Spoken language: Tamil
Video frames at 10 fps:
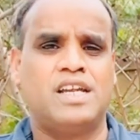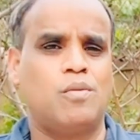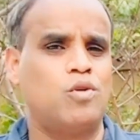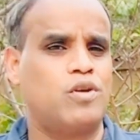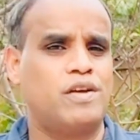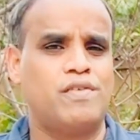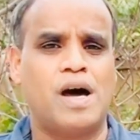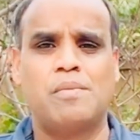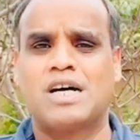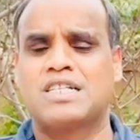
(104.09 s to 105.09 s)
நம்மளுடைய
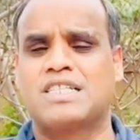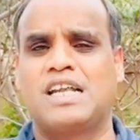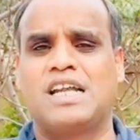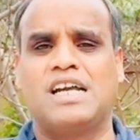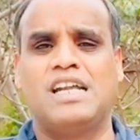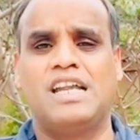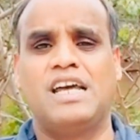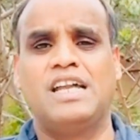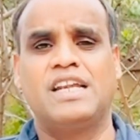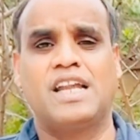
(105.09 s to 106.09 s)
வியாபார ஸ்தலங்களில்
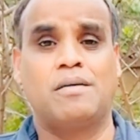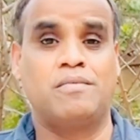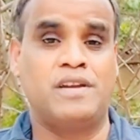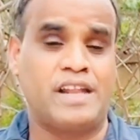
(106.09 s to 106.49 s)
நாம்